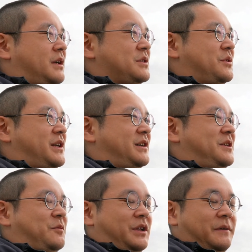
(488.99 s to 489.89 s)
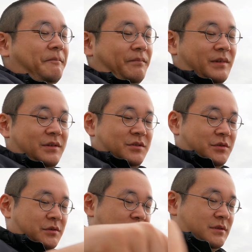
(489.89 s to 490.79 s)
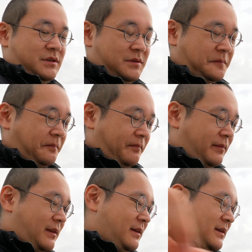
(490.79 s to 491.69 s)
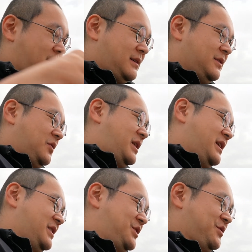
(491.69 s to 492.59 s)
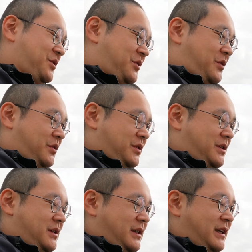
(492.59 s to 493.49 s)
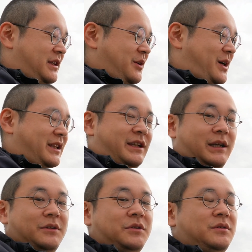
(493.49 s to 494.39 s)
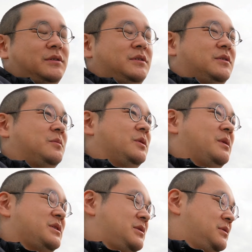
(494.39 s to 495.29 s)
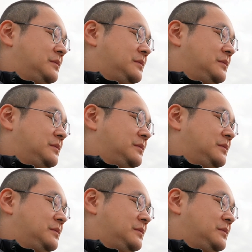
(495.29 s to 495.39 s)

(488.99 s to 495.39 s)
まあどれだけでもねこの動画編集ちょっとやってよかったなと思いました